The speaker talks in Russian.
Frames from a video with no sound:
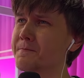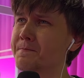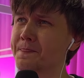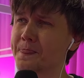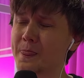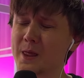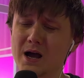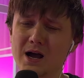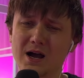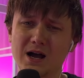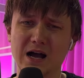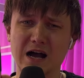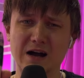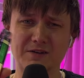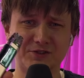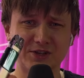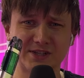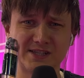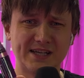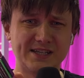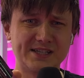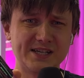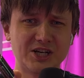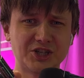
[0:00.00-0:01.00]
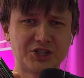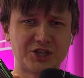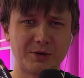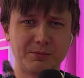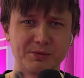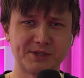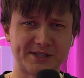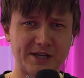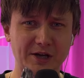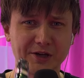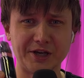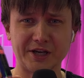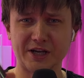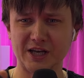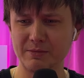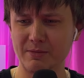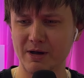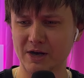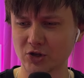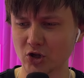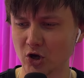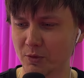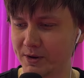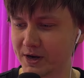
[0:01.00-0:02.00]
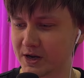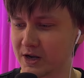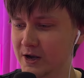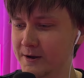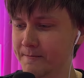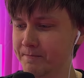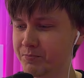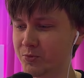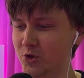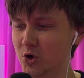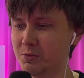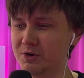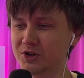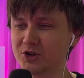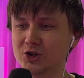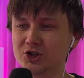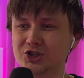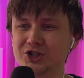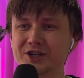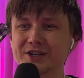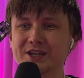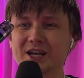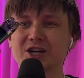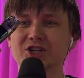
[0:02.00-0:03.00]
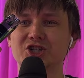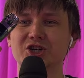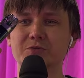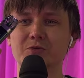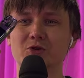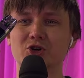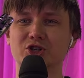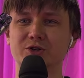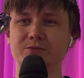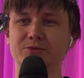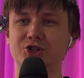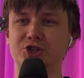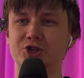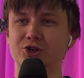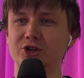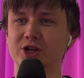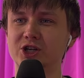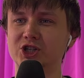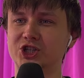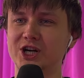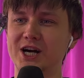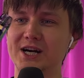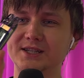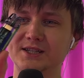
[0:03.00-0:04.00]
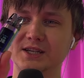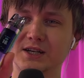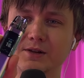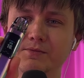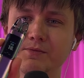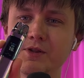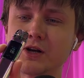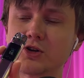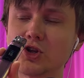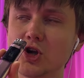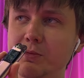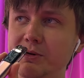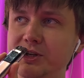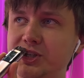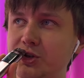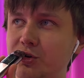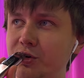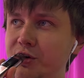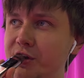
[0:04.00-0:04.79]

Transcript: на автозатяжке без каких-либо кнопок. Но мы точно так же можем еще нажать на кнопочку